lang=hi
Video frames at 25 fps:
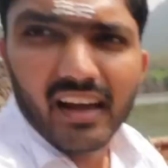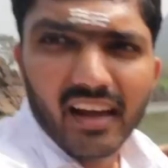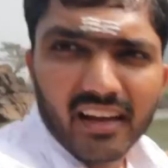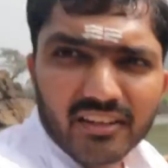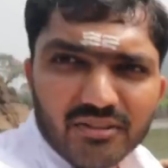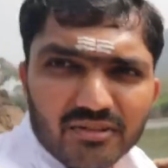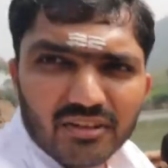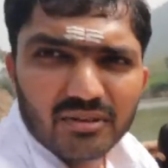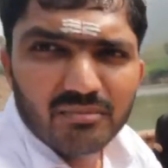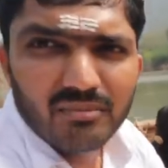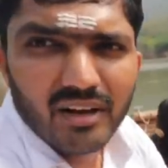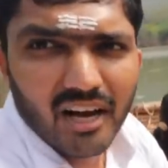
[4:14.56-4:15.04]

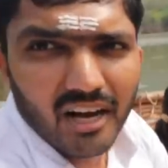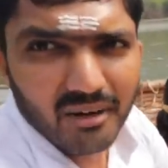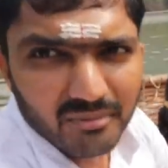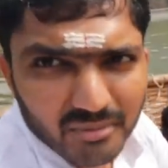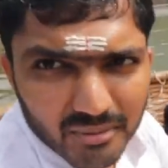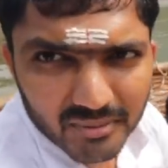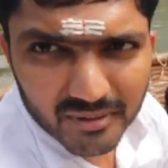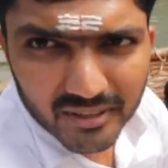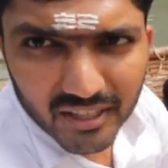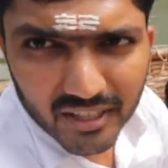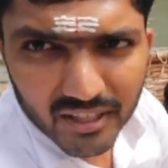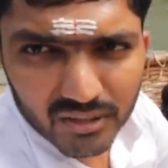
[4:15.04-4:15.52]
एक्चुअली मैं
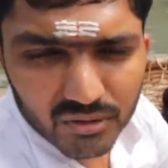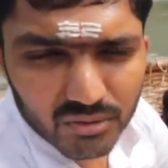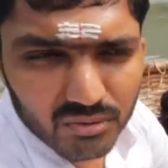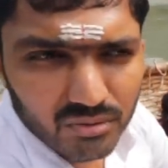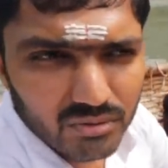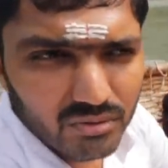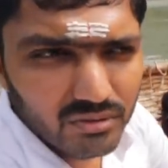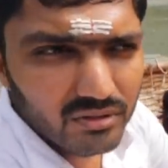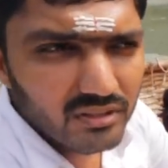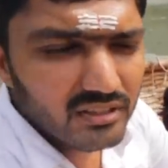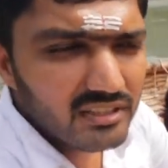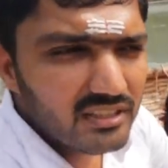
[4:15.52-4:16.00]
आपको बता
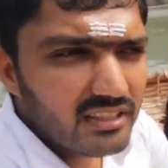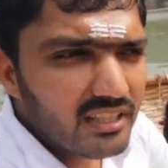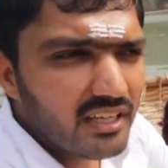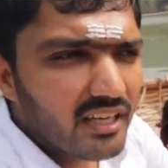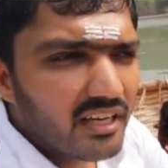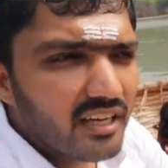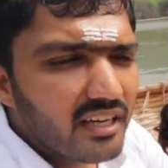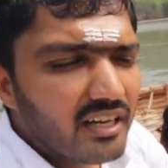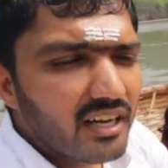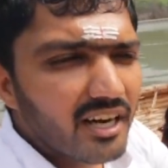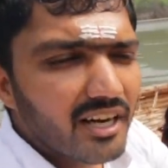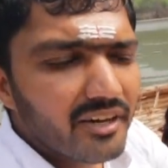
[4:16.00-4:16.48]
दूं
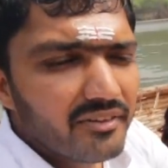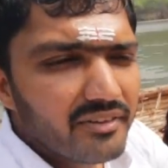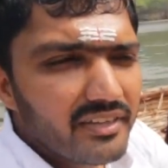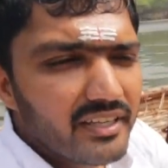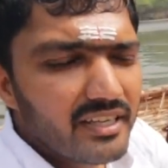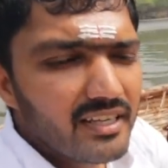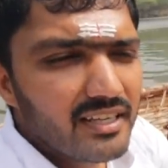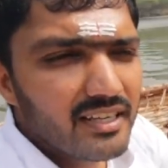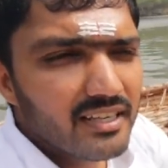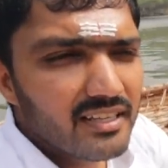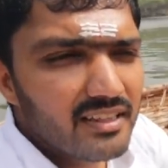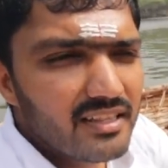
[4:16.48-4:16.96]
ये
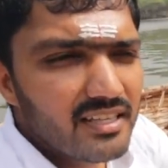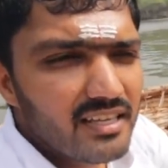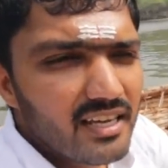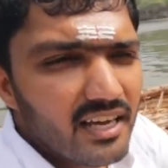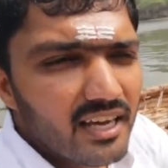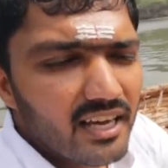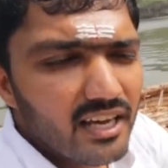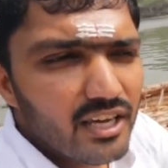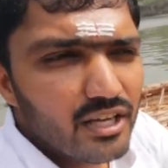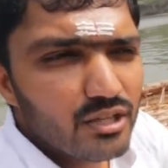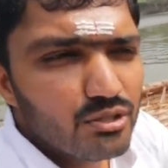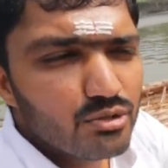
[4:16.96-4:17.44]
कावेरी नदी
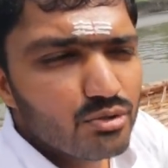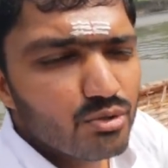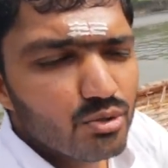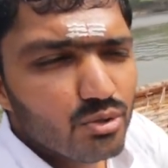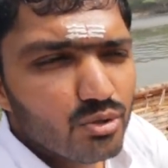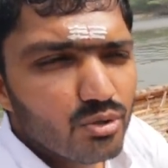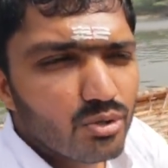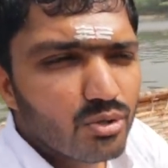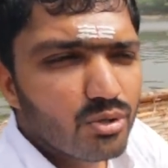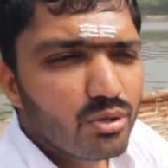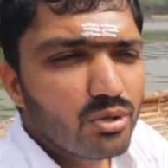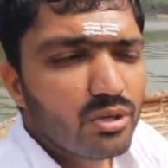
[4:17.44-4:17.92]
है
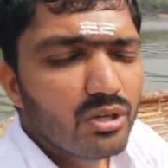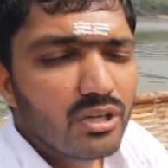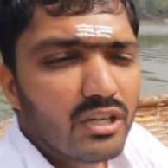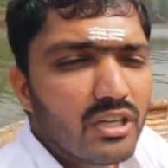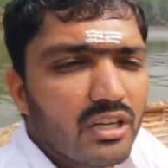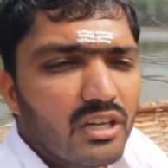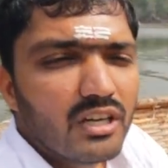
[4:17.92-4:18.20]
जो